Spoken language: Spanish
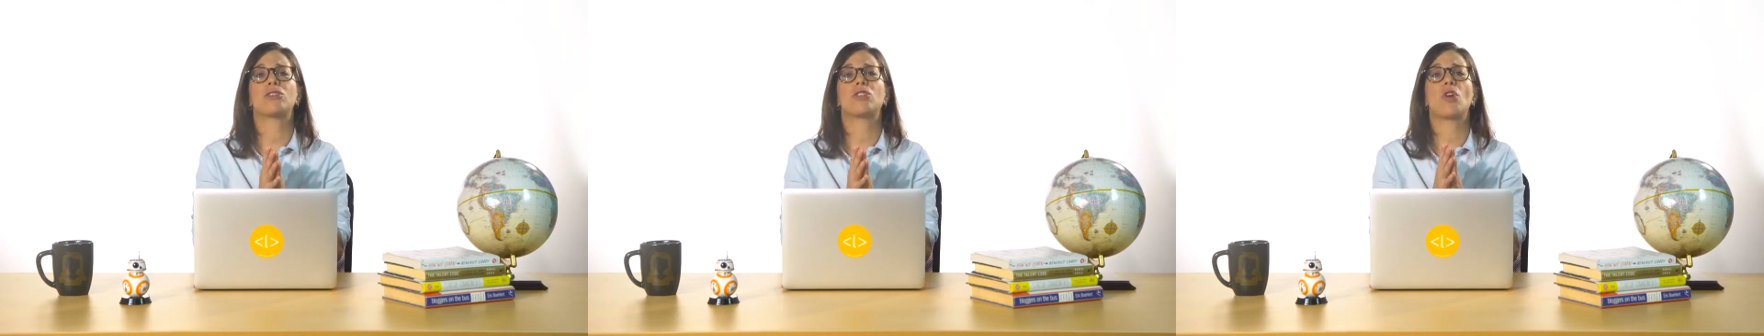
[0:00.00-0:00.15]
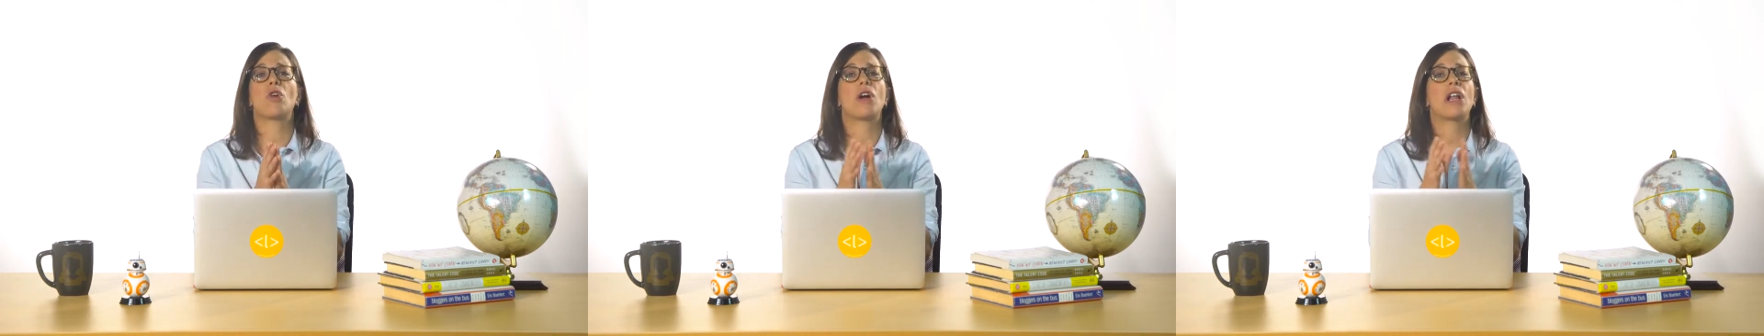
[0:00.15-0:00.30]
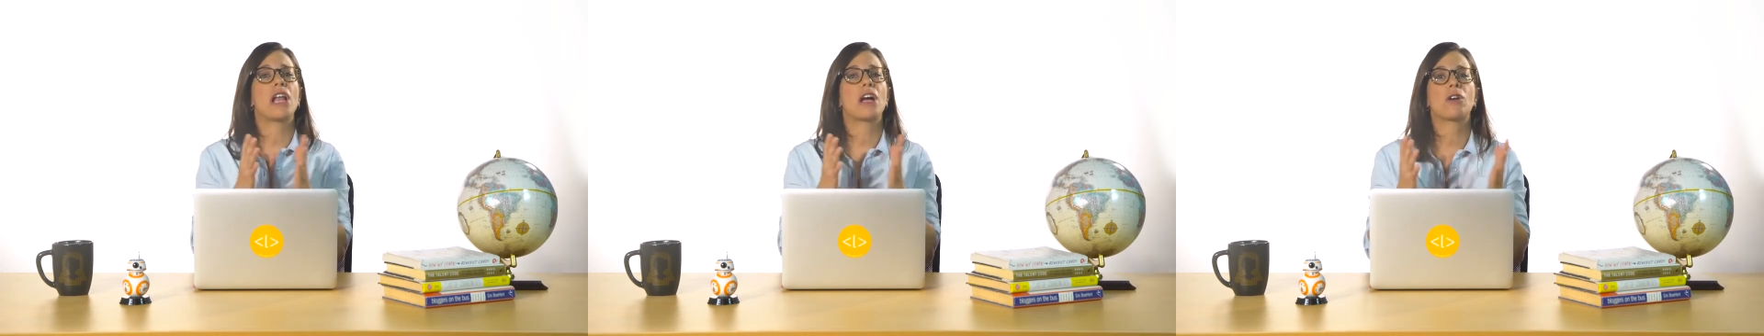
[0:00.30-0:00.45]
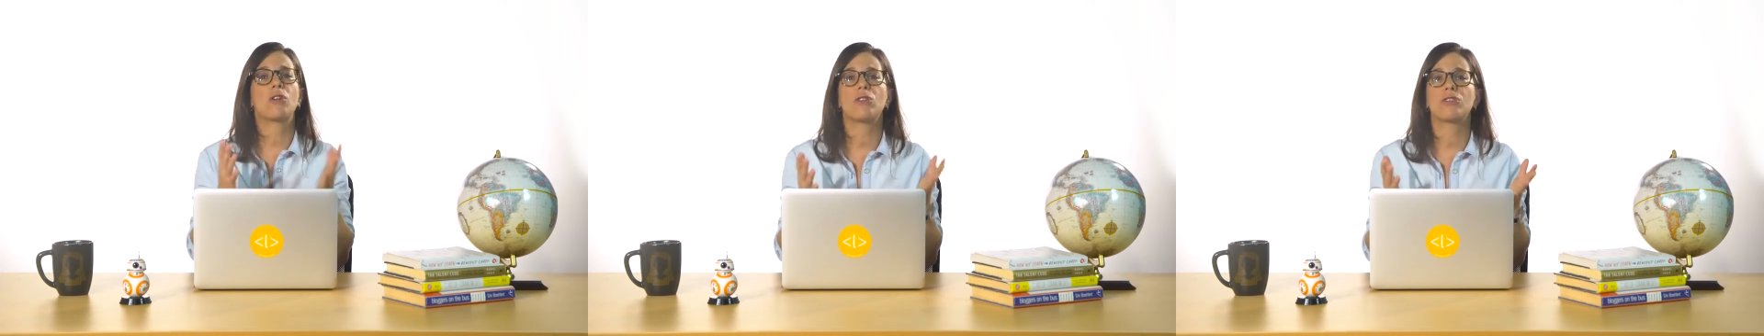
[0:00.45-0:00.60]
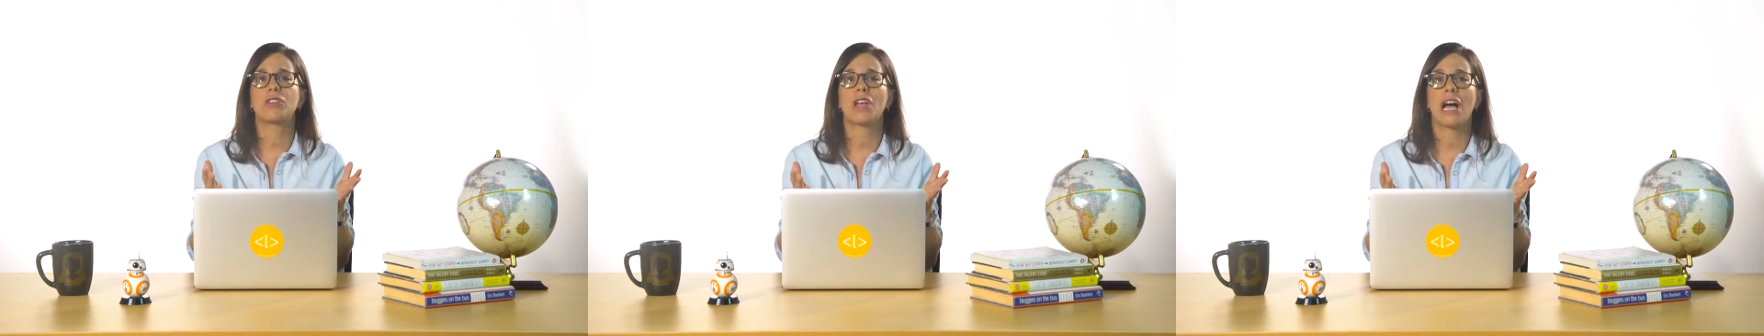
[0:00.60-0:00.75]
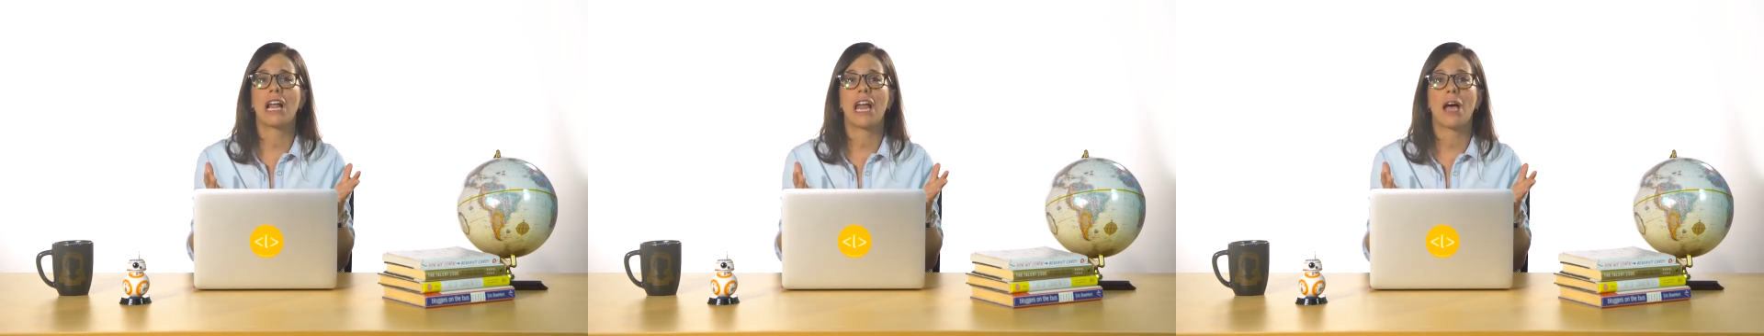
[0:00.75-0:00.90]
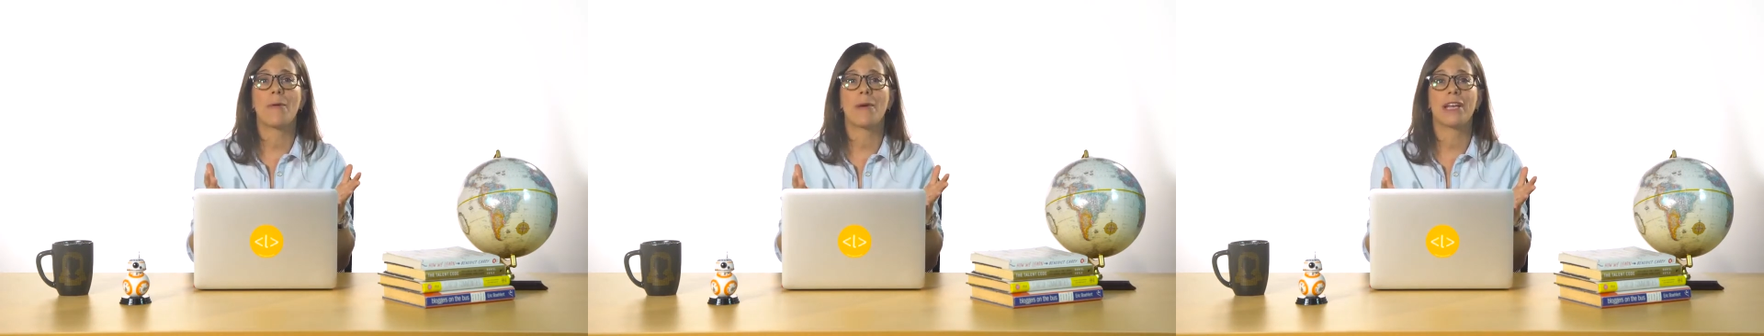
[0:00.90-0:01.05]
todas las
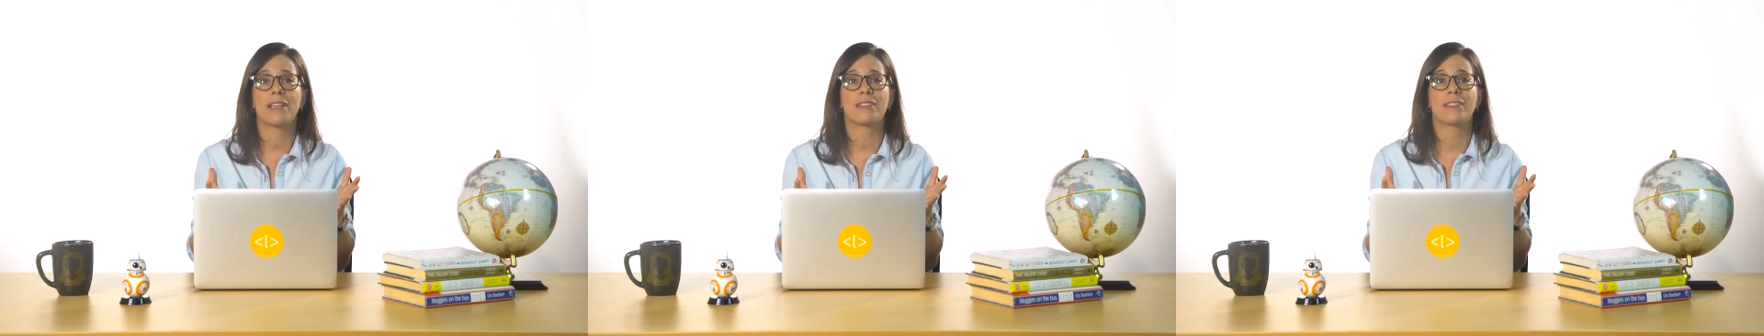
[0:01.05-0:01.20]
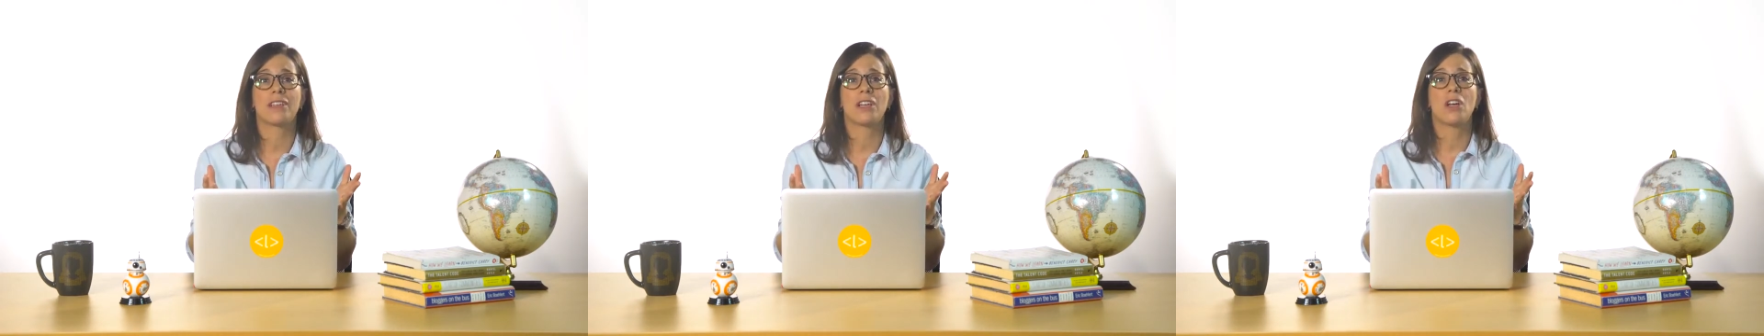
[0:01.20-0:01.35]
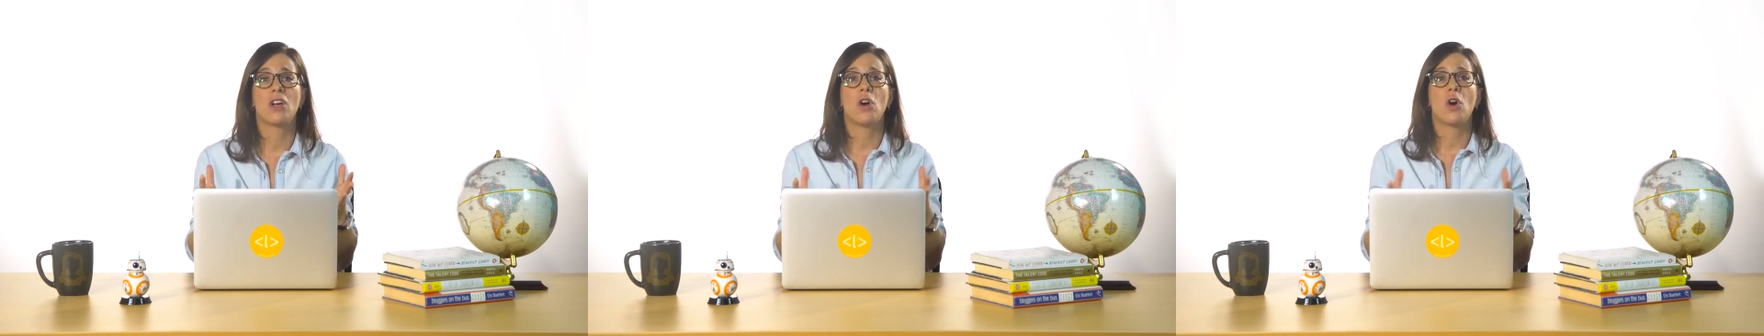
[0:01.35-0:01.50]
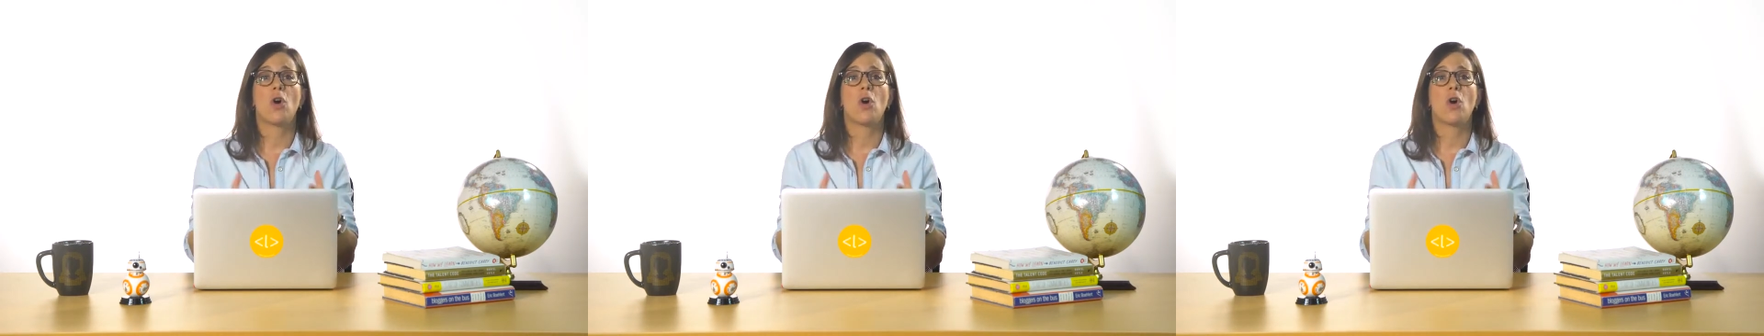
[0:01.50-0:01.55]
cosas a la vez